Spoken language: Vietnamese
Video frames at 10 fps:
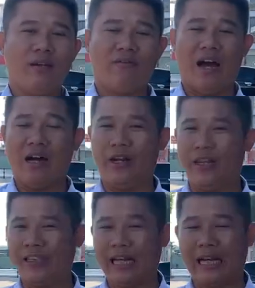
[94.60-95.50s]
và ở
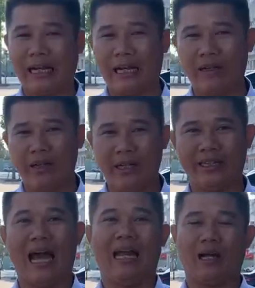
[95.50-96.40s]
đây sẽ hiện
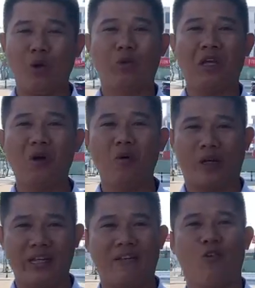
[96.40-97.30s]
tại là không thiếu một
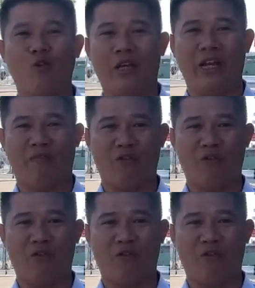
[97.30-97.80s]
cái dịch vụ gì để